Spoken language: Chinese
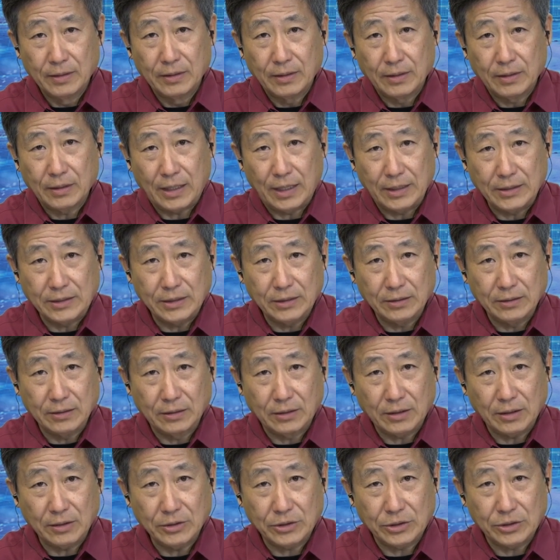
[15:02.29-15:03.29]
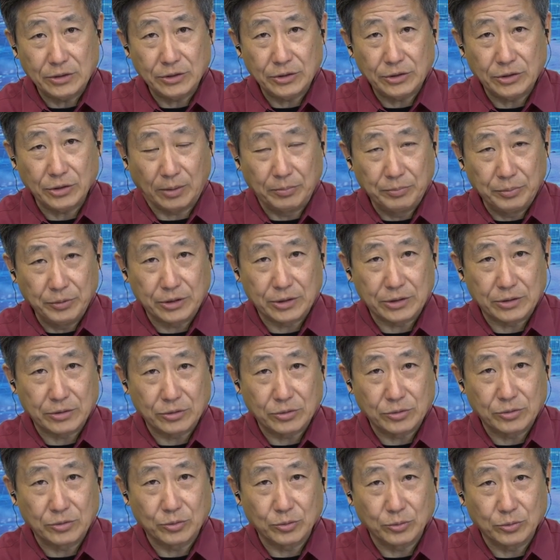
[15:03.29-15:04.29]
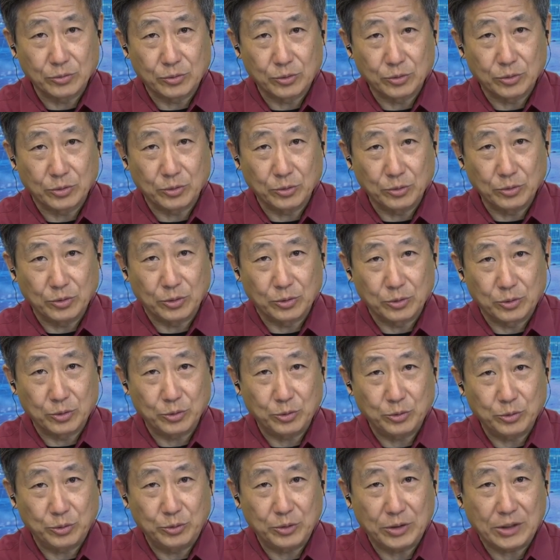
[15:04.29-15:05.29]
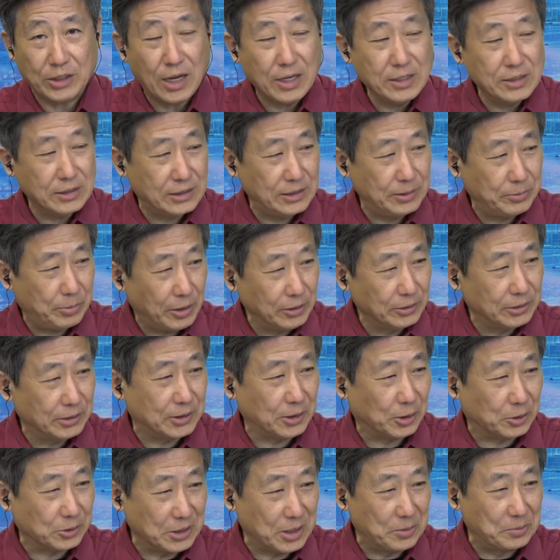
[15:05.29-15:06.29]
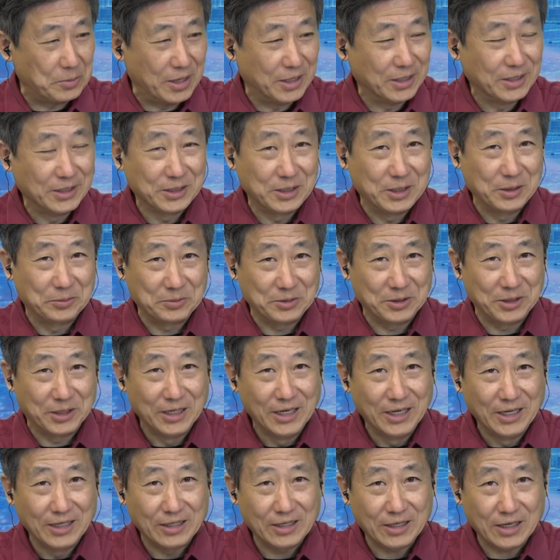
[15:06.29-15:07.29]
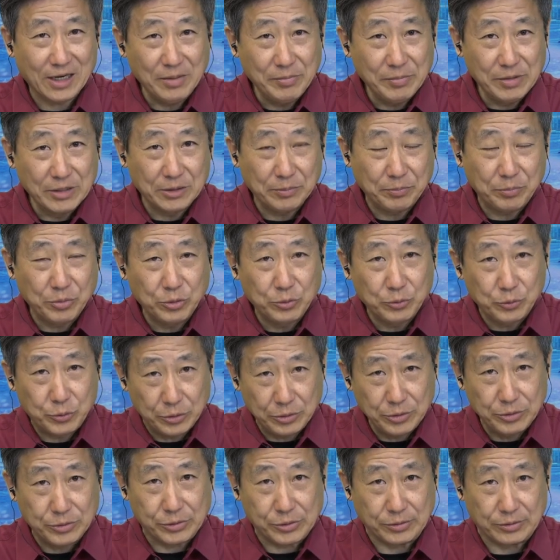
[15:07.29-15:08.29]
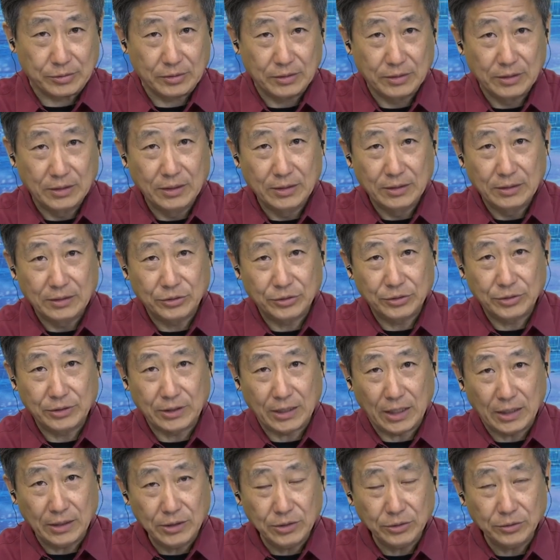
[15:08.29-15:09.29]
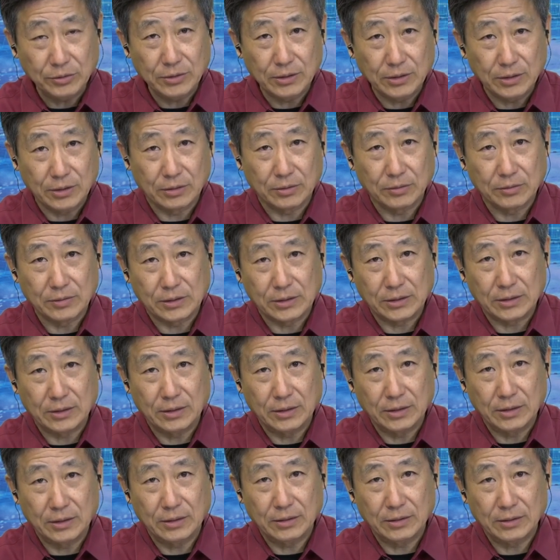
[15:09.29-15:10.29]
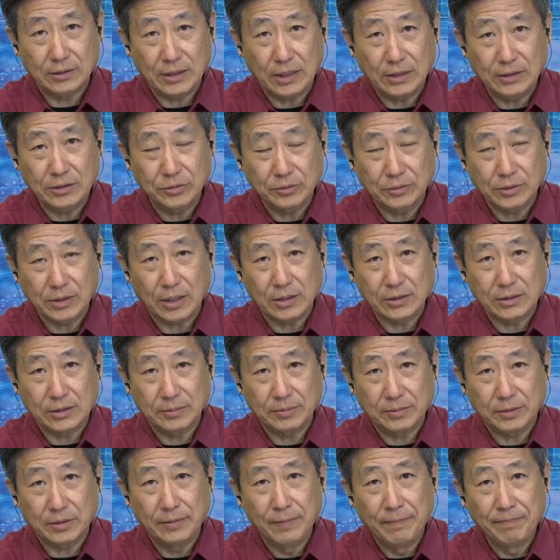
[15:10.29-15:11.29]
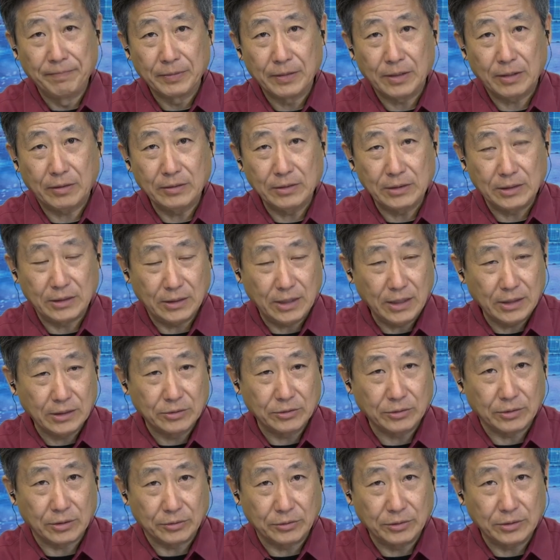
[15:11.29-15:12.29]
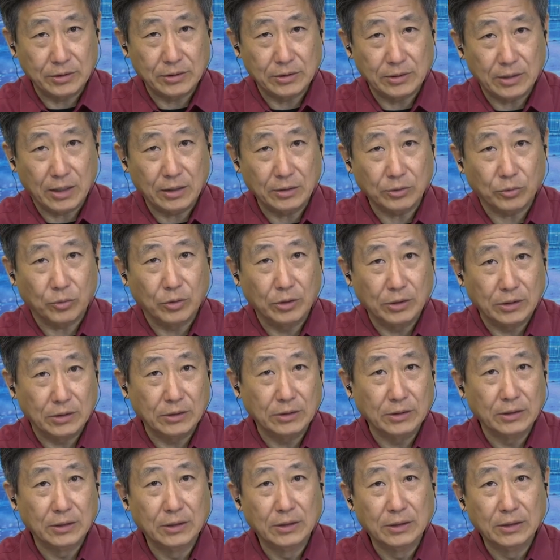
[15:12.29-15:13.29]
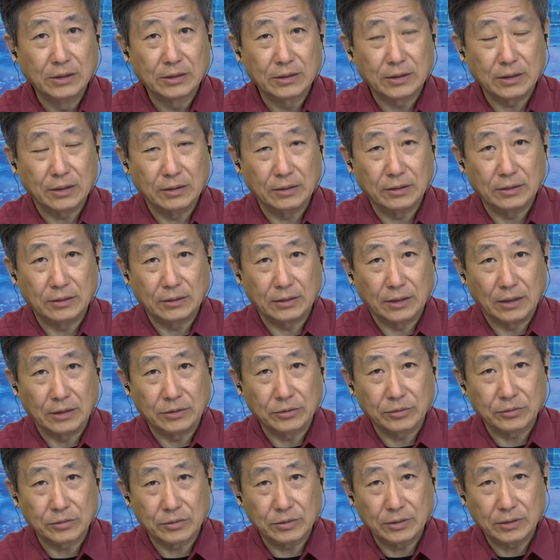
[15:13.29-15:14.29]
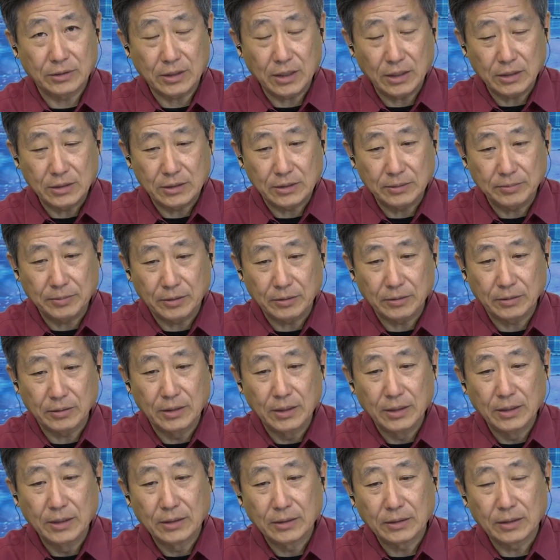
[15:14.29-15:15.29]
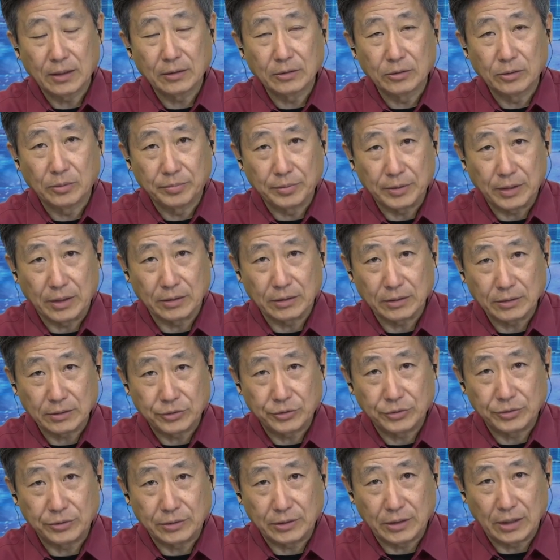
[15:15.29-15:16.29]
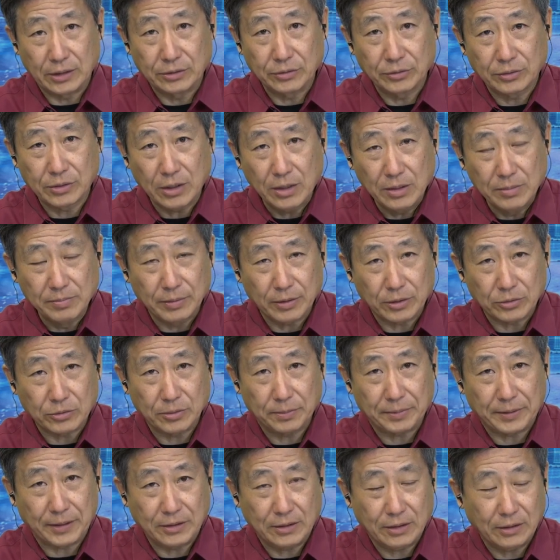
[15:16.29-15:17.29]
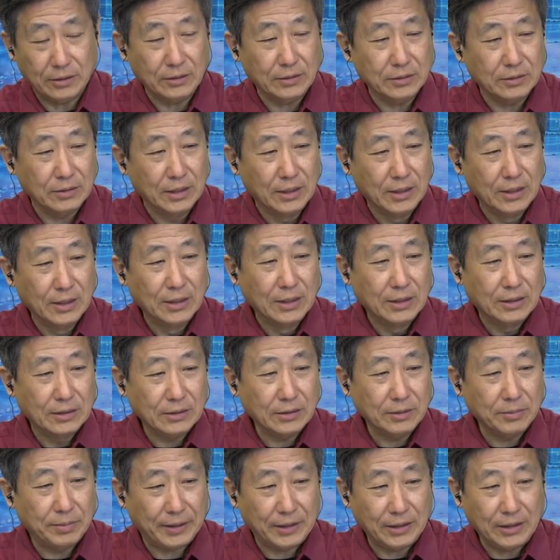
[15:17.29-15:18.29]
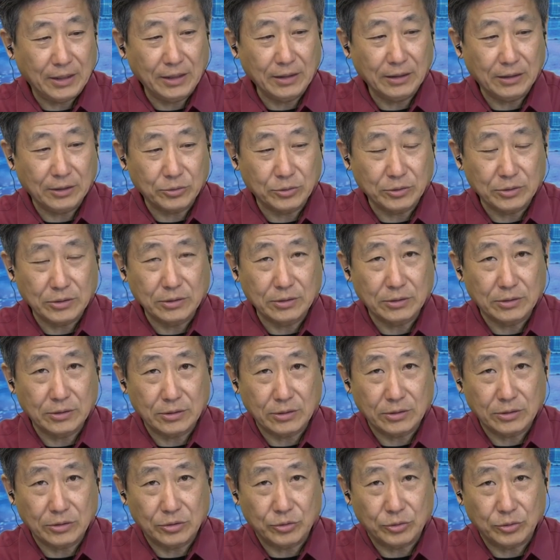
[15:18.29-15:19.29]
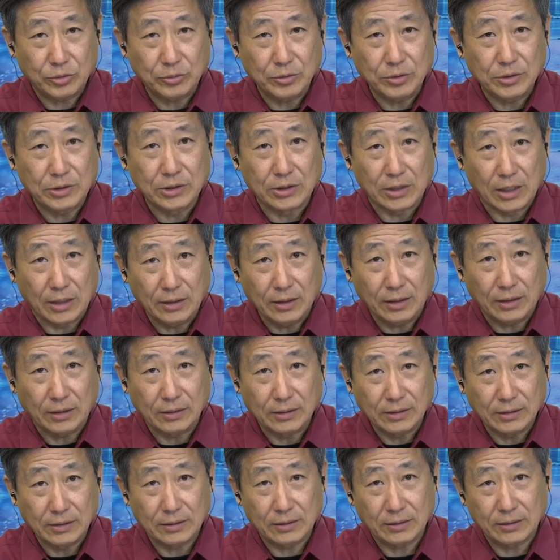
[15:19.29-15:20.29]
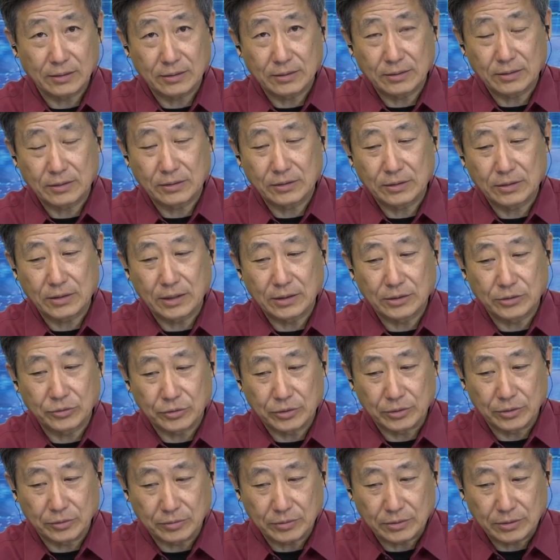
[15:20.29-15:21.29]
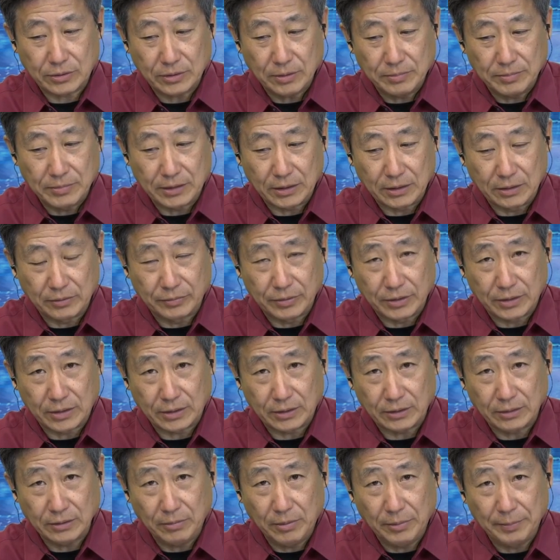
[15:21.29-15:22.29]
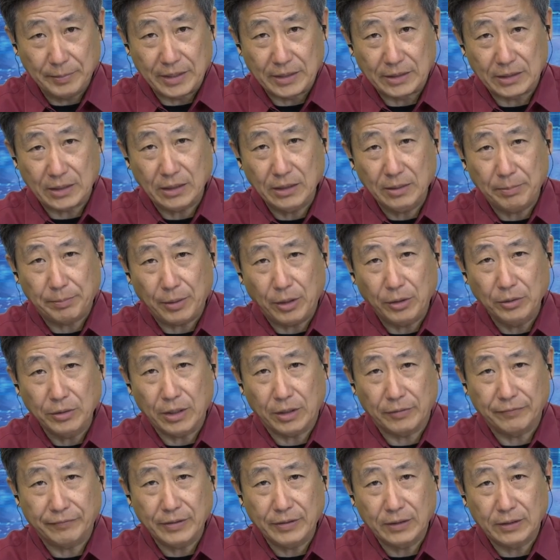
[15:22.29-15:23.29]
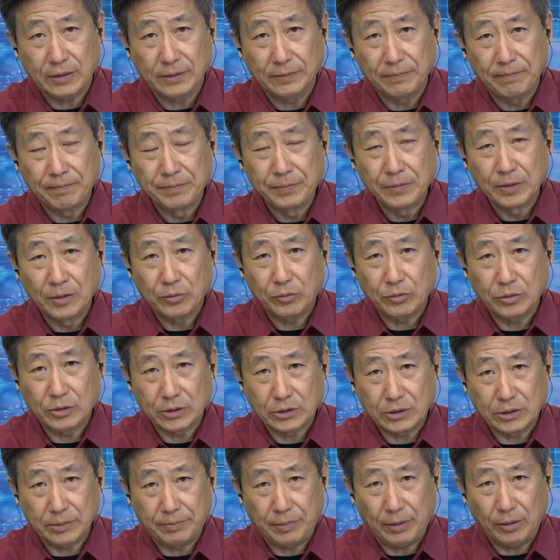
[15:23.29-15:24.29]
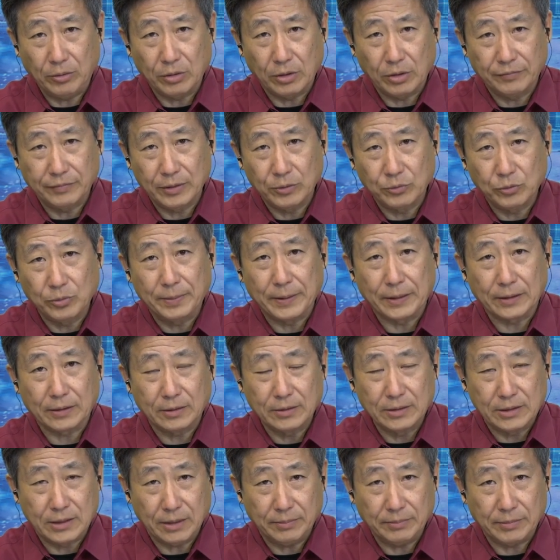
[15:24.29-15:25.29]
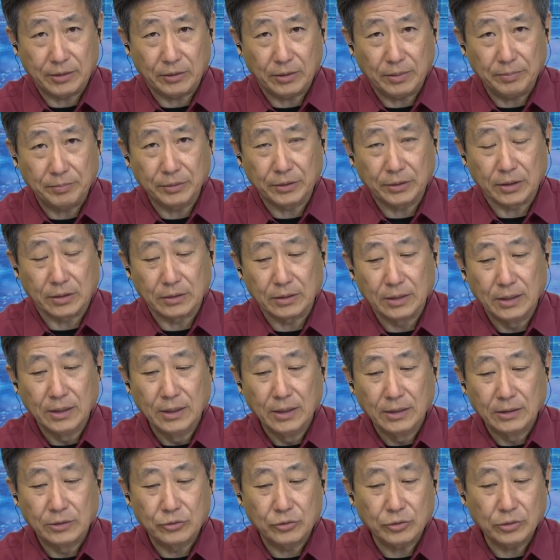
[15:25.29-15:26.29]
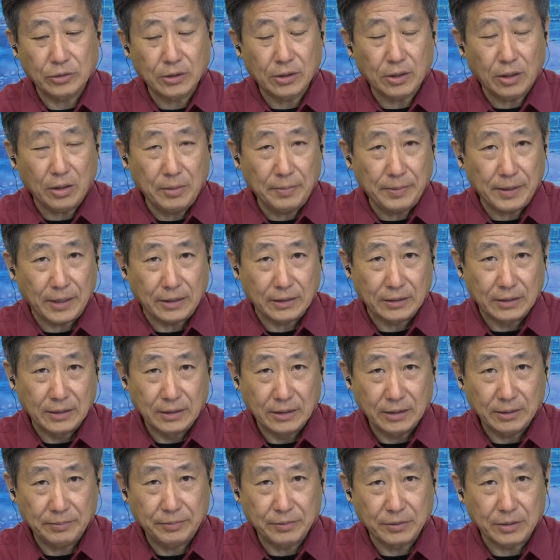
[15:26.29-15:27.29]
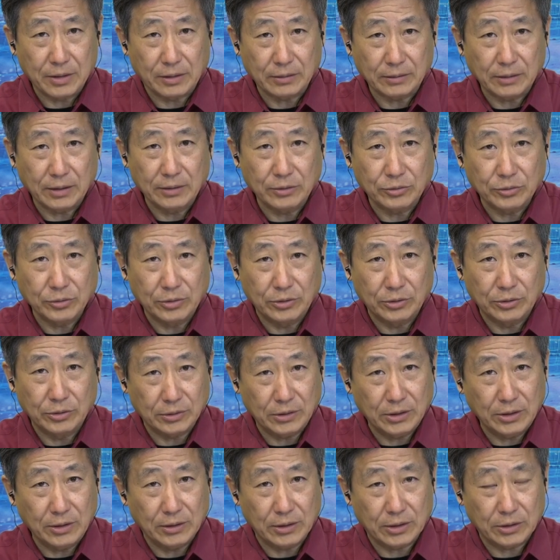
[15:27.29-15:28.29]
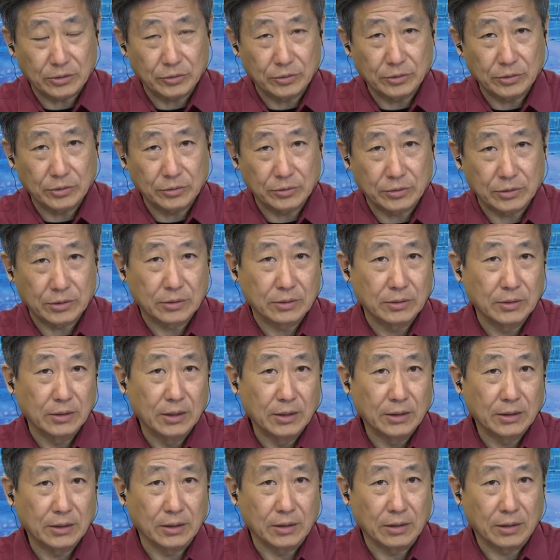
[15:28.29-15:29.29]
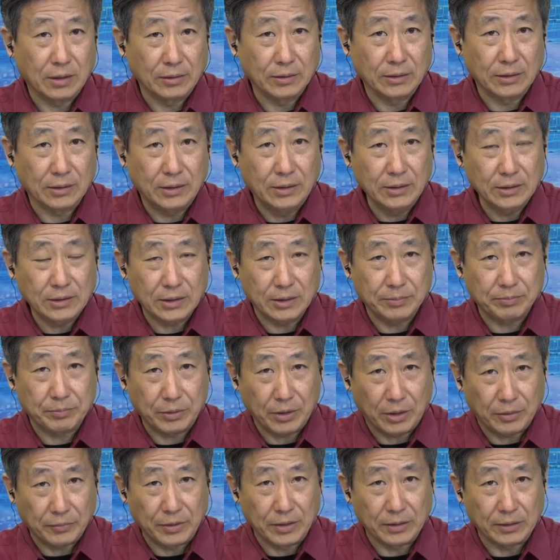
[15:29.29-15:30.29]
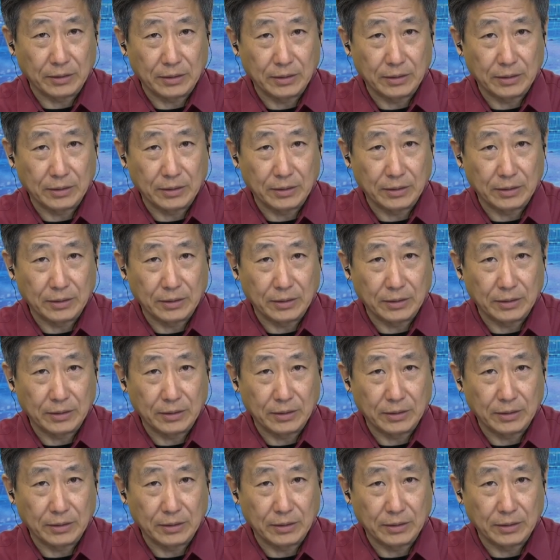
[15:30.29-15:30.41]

还记得当时小布什做做总统说对于干细胞的挑战嘛？对不对？他根本就不允许。去研究这个东西，列研究干细胞，他说你那就等于是拿着活人在那儿研究，所以干细胞他都不让去研究，更不要说胚胎。那这个胚胎来说这绝对是人呐，啊，这就是有这么一个问题。那么每年的保养费呢，或者是保管费五百到一千美元不等。你说它高吧，它不高，但是对有些人来说就是挺高的。而且不要忘了，